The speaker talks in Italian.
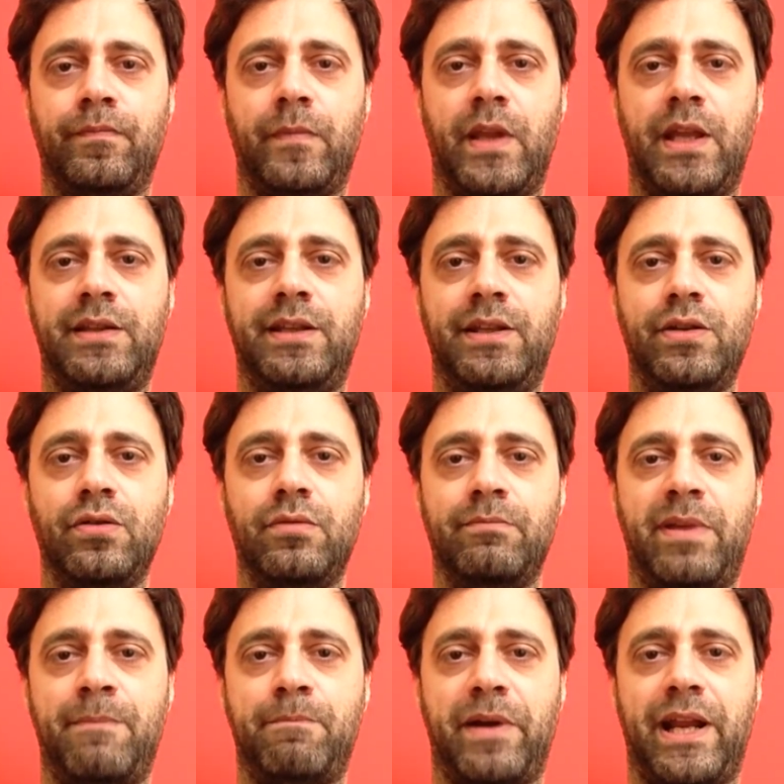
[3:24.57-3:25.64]
ed io
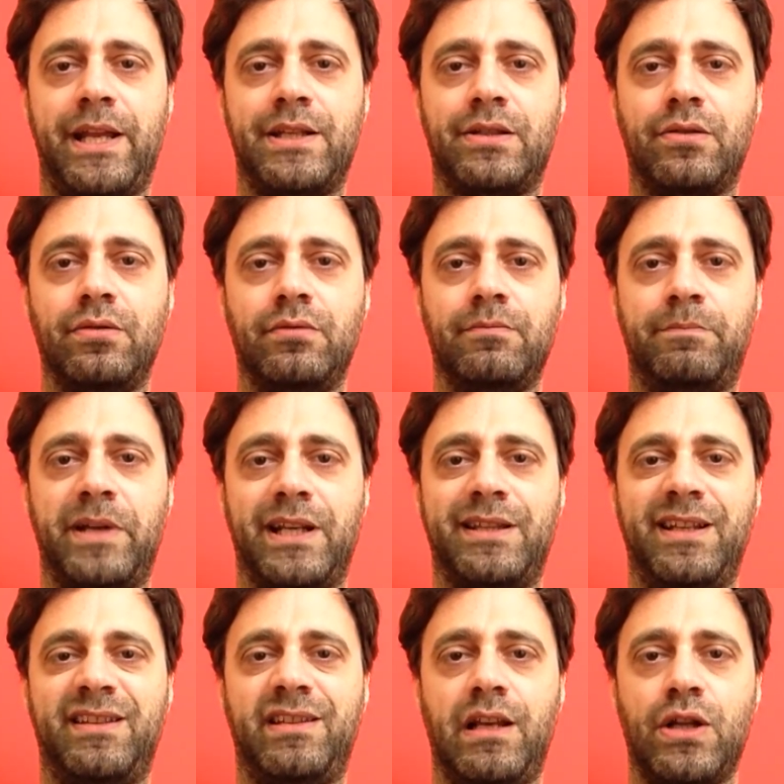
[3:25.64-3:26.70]
ben presto
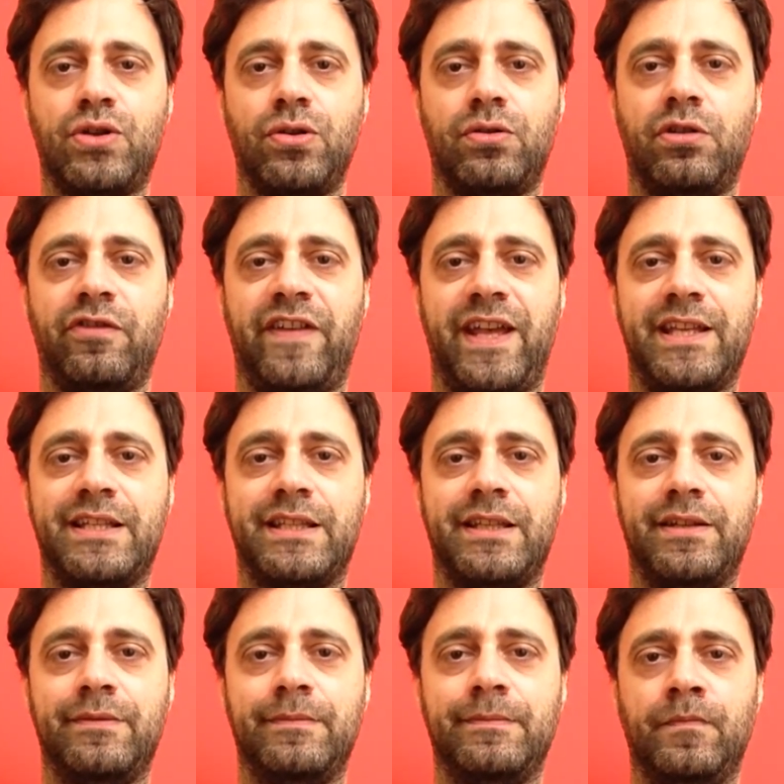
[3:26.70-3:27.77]
perdetti la
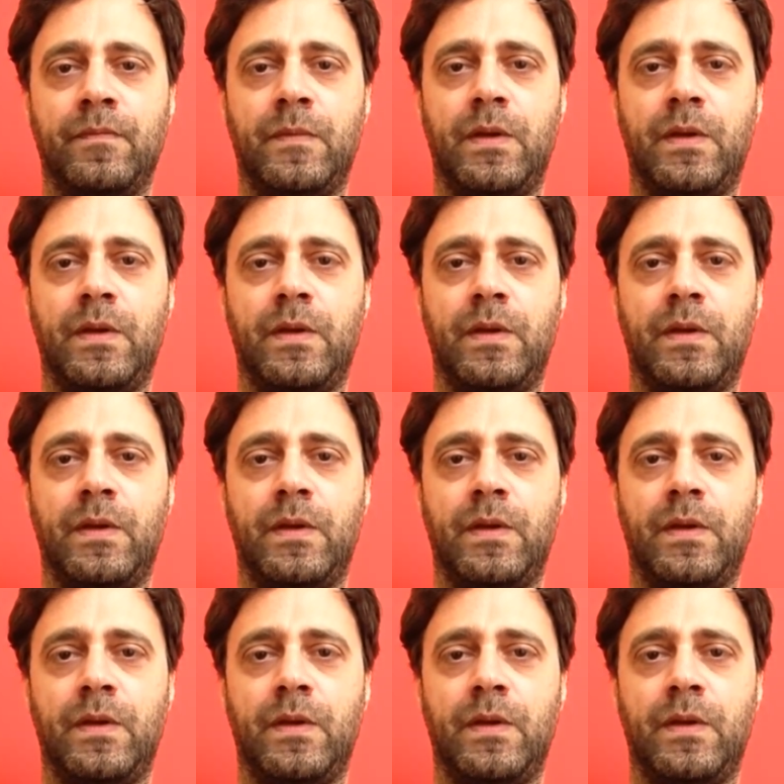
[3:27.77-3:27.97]
sottoveste,